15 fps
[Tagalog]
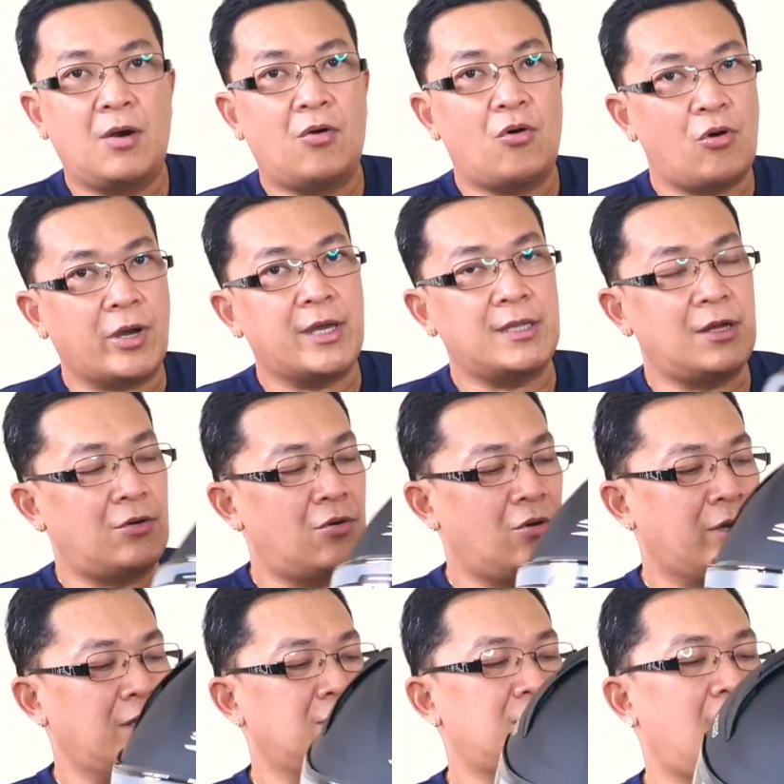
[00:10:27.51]
Okay na
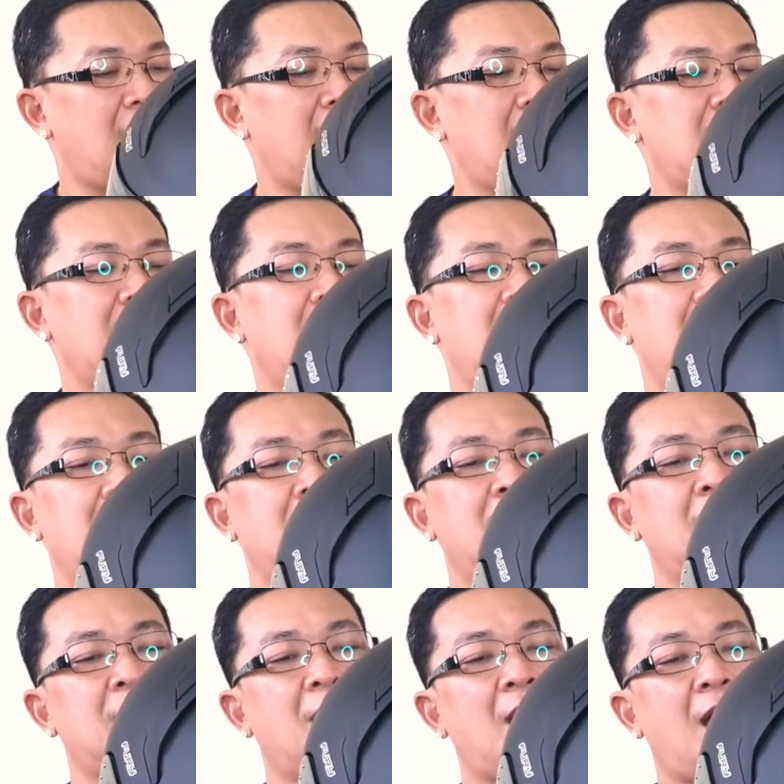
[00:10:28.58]
okay siya.
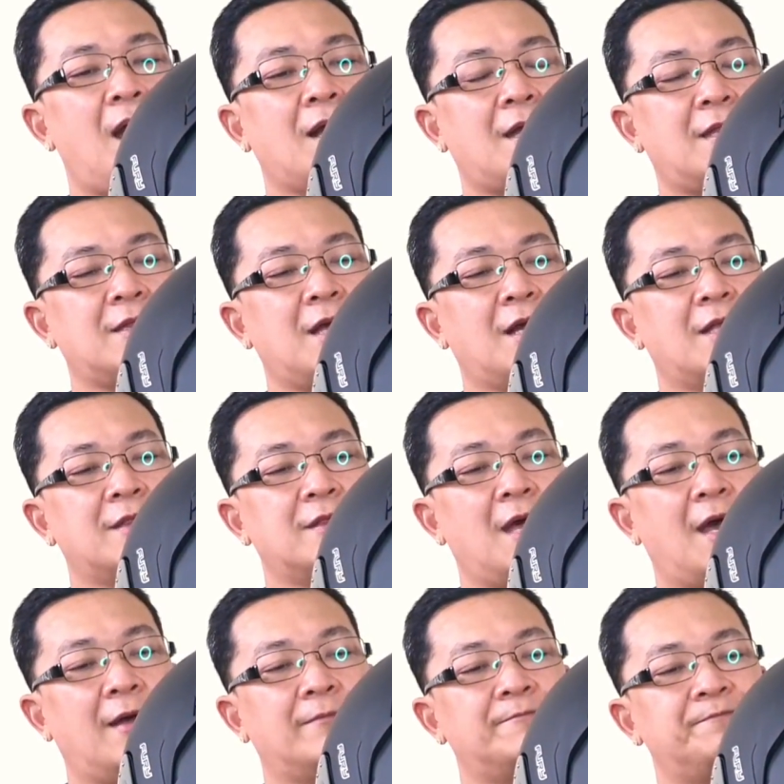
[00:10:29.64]
Ang
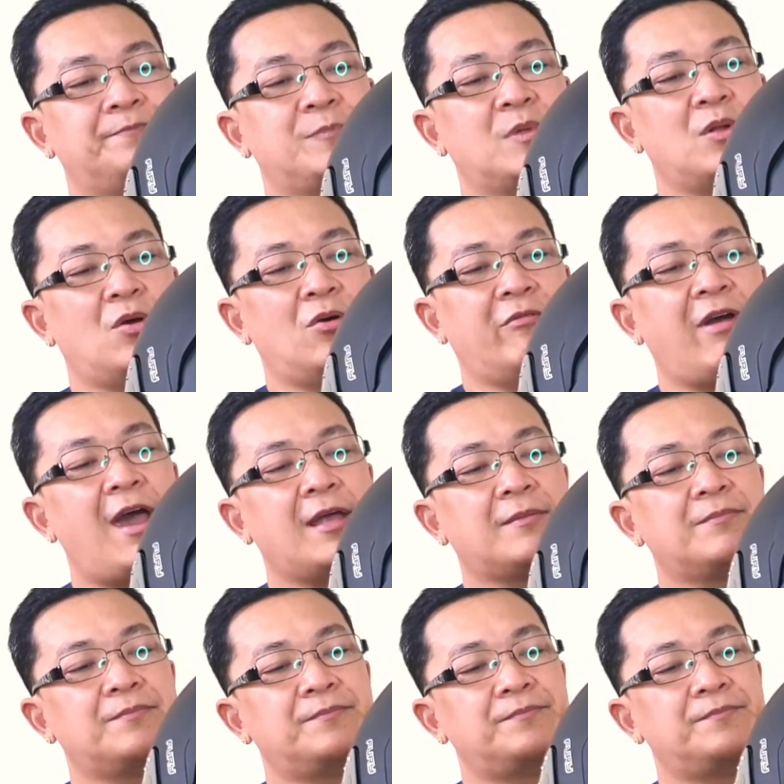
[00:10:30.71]
ganda-ganda. Alright.